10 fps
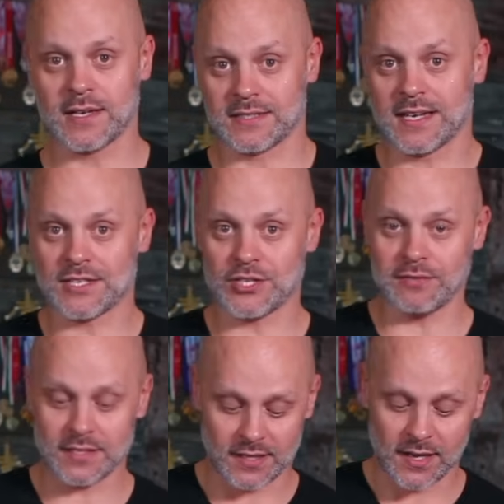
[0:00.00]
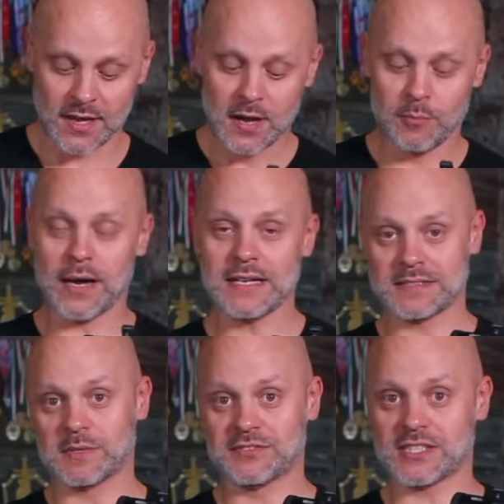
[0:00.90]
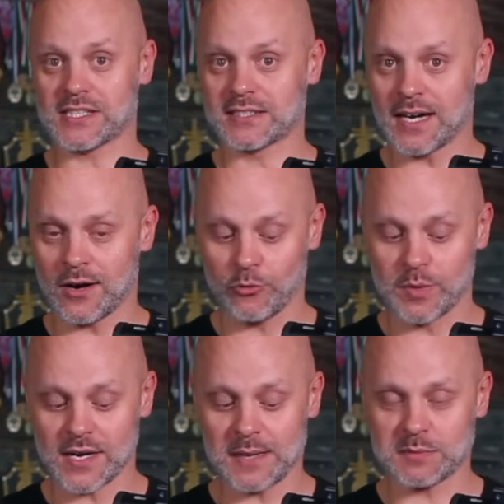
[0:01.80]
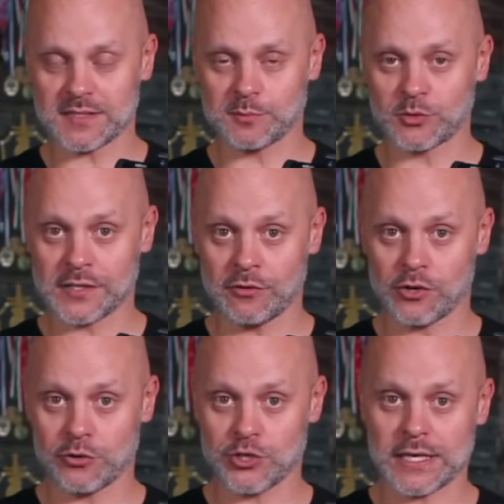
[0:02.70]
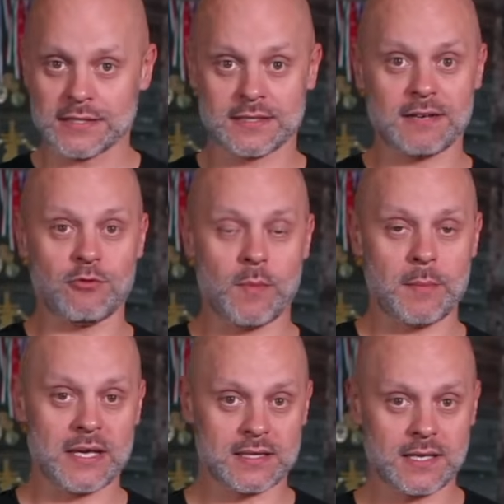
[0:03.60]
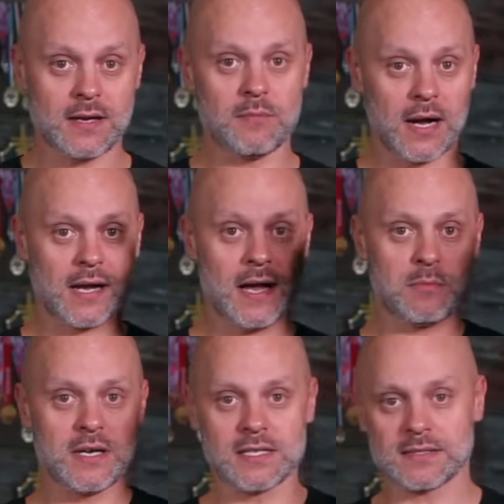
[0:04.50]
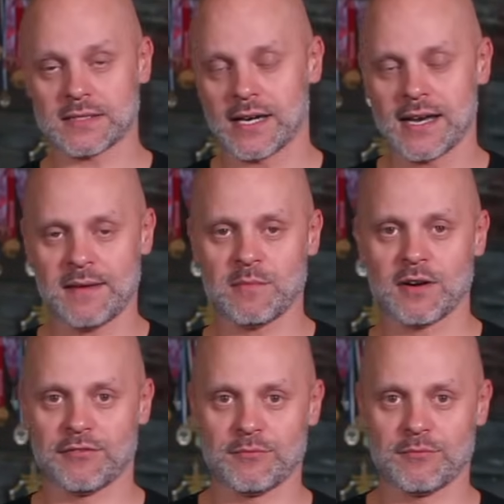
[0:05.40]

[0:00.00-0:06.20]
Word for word: это очевидно. Палец мы всегда убираем со спускового крючка до того момента, пока мы не стреляем в